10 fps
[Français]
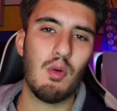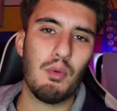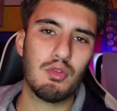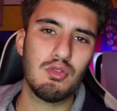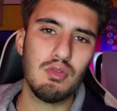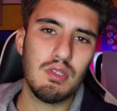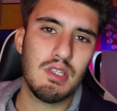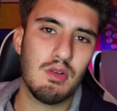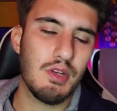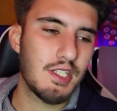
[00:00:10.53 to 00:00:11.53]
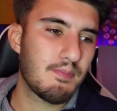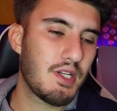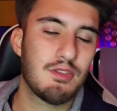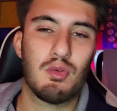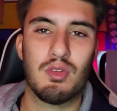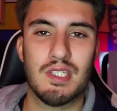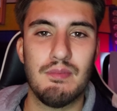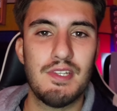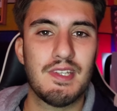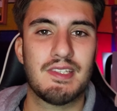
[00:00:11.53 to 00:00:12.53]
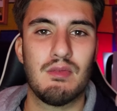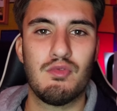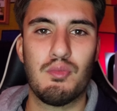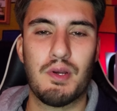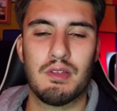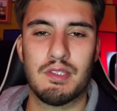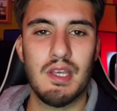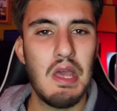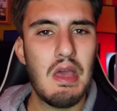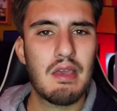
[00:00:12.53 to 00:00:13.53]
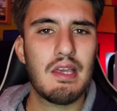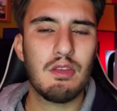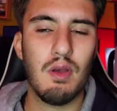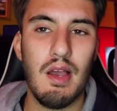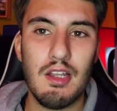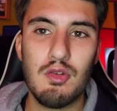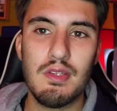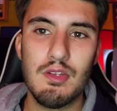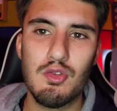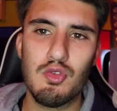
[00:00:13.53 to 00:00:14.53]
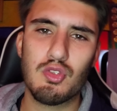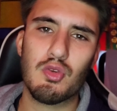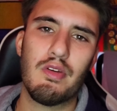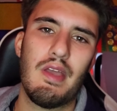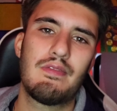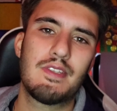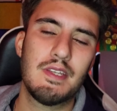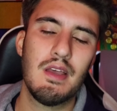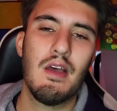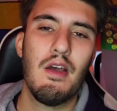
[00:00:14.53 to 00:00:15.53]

Alors pour ceux qui connaissent pas ce concept, c'est très simple, je vais vous présenter 4 actualités du jour sur le FC